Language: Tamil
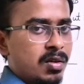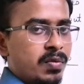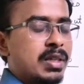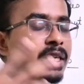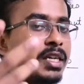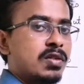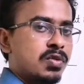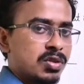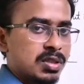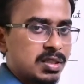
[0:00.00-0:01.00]
இப்போ இந்த நெட்
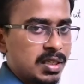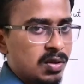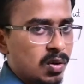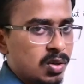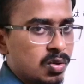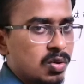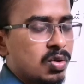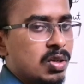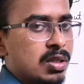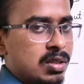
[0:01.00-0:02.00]
ஃபோர்ஸ் இஸ் ஈக்குவல் டு
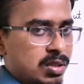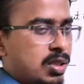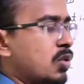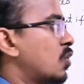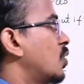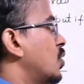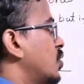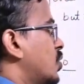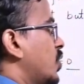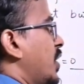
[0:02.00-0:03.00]
ஜீரோ
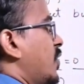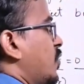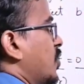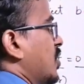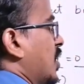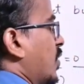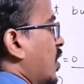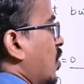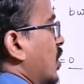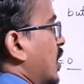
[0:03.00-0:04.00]
ஸோ நெட் ஃபோர்ஸ் என்னவாக
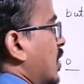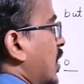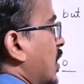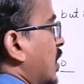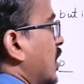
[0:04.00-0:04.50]
இருக்கணும் அந்த இடத்துல